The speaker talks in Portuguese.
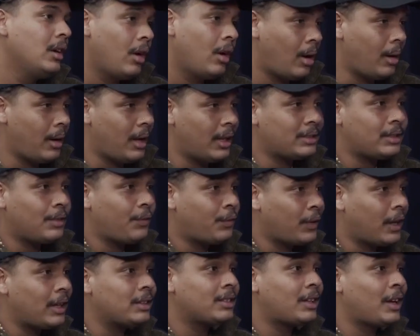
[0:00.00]
Essa
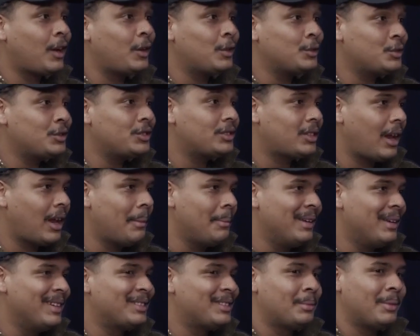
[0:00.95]
frase causa um
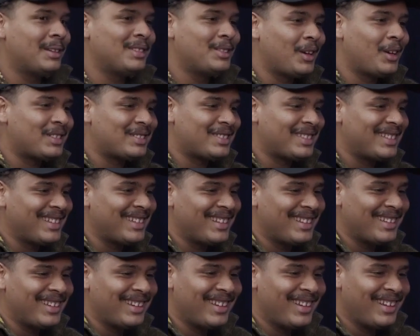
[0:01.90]
estranhamento, mas eu acho
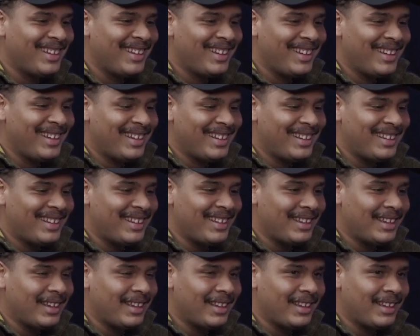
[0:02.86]
que
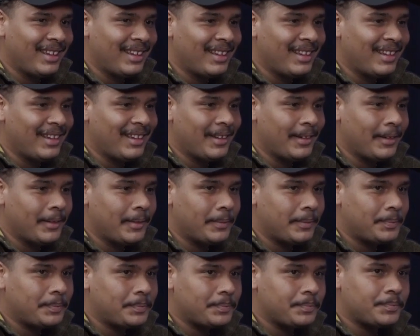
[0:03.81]
é. E... e você foi
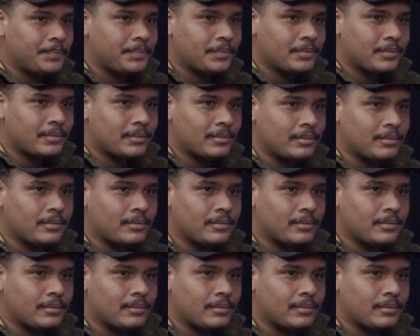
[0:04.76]
corajoso, viu, foi,